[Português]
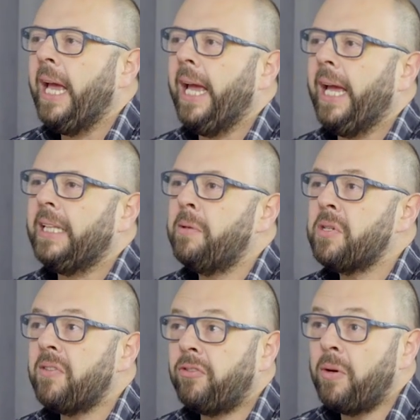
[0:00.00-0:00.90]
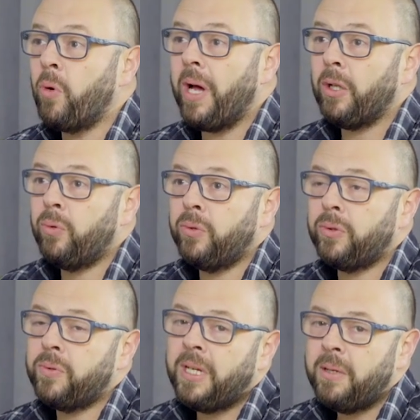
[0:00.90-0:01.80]
É, da mesma forma, o
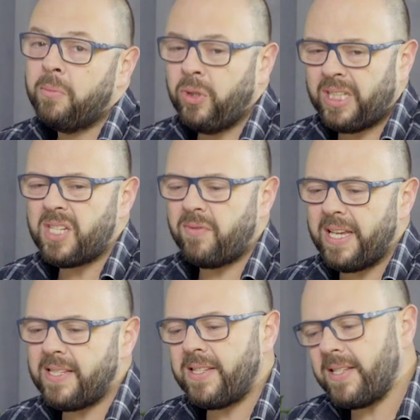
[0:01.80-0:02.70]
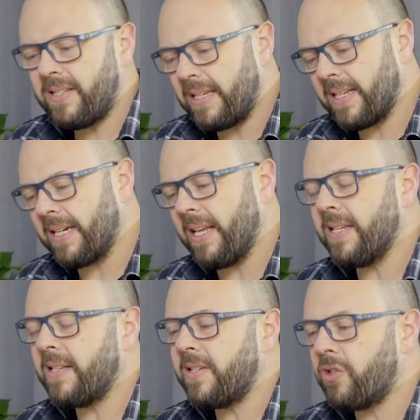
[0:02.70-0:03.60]
aluno, muitas vezes, esse, essa
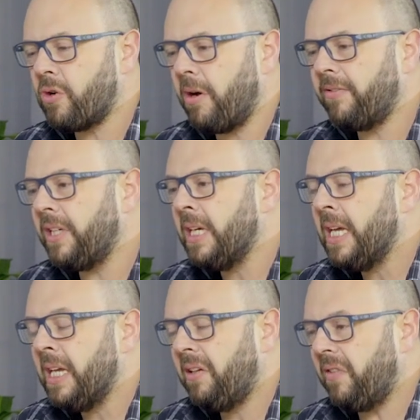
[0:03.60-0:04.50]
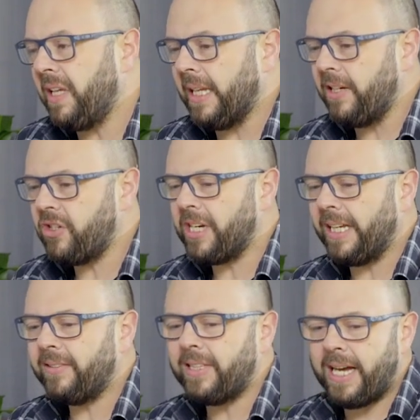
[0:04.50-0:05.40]
criança, esse jovem, enfim, ele já
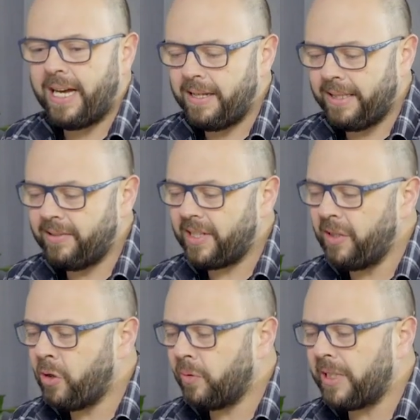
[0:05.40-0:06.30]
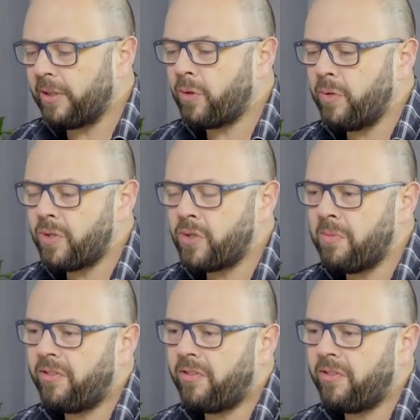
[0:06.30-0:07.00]
está entrando em contato com isso de uma